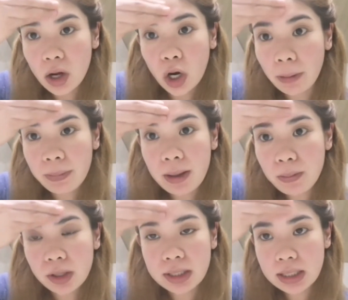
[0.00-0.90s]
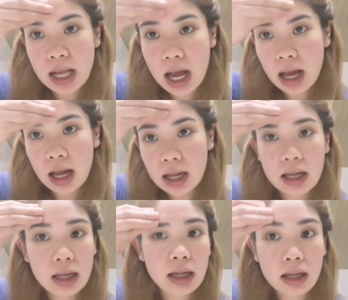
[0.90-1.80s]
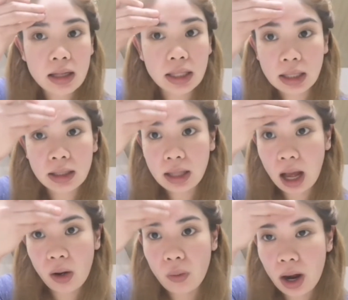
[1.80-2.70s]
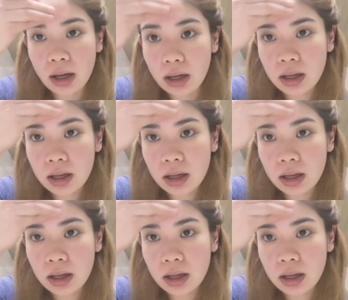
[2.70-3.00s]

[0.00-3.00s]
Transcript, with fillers: or pimples na tinatawag.